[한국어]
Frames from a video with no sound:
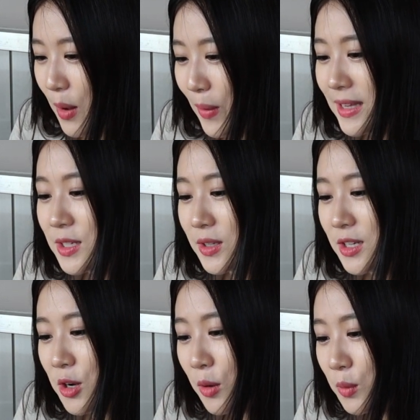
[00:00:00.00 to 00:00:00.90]

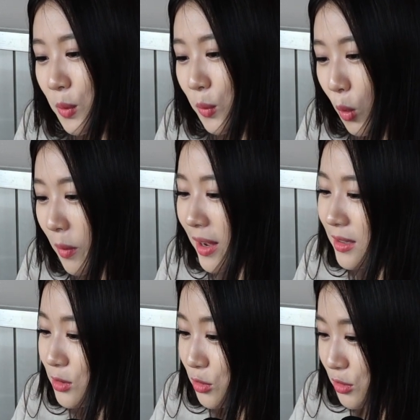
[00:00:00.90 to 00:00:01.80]
완전히 정통
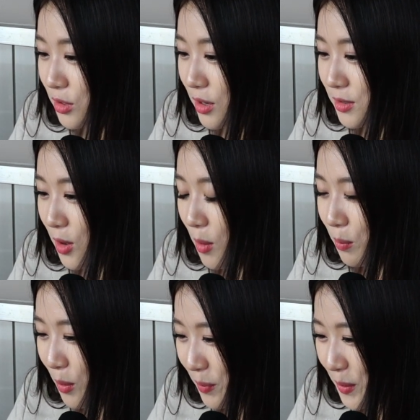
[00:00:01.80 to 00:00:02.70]
오버핸드 투수여서
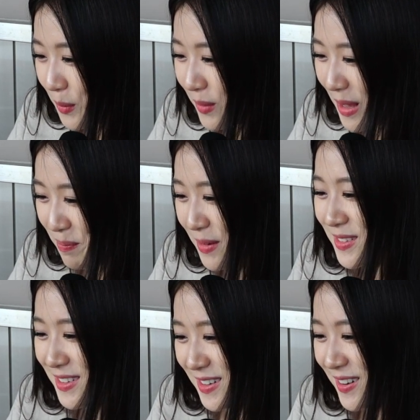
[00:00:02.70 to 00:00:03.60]
폼도
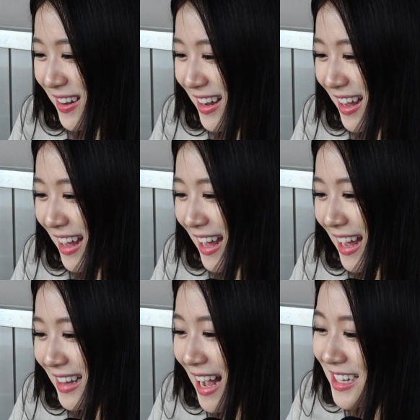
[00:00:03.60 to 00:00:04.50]
예뻤죠.
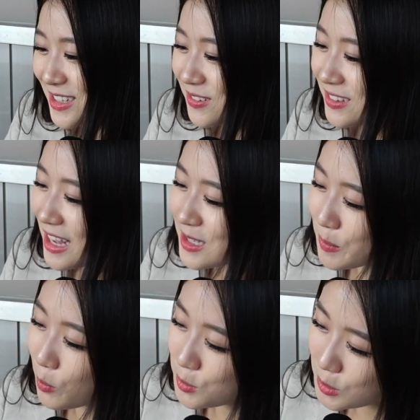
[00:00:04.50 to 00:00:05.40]
당시
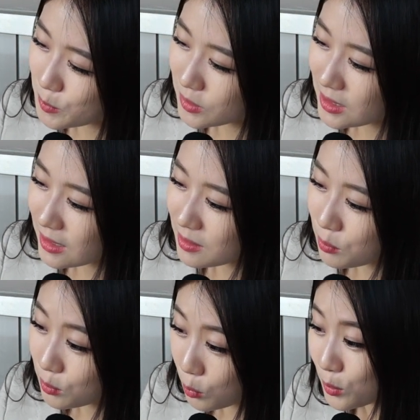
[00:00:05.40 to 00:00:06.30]
국내에서 보지도 못하,
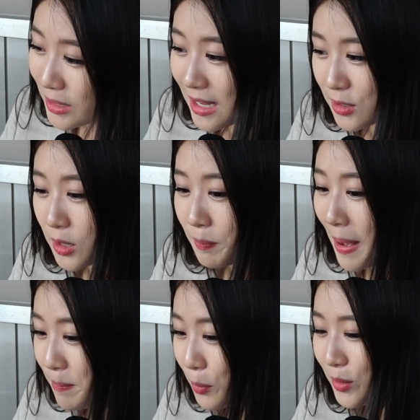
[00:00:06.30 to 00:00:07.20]
못하던
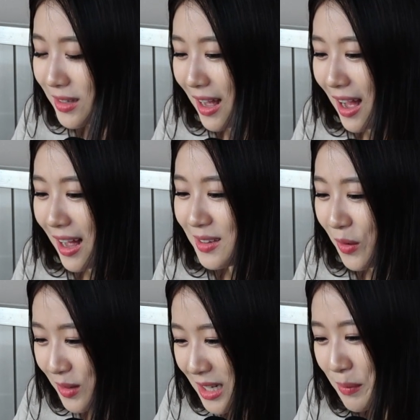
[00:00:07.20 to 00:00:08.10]
판볼이나
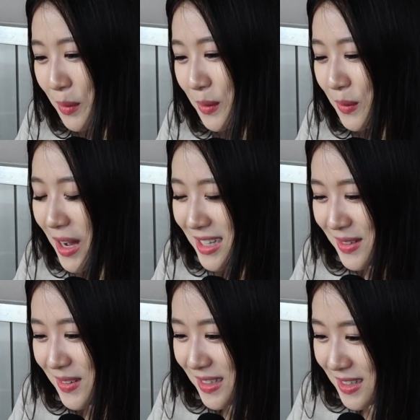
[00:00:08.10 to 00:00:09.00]
너클볼도
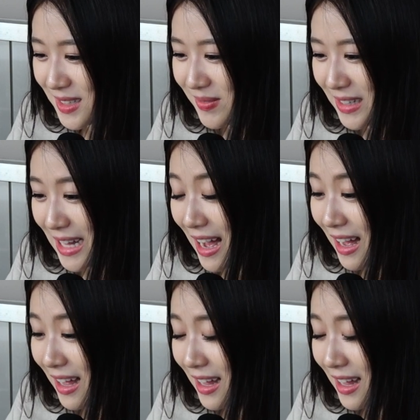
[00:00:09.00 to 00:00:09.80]
가지고 있었습니다.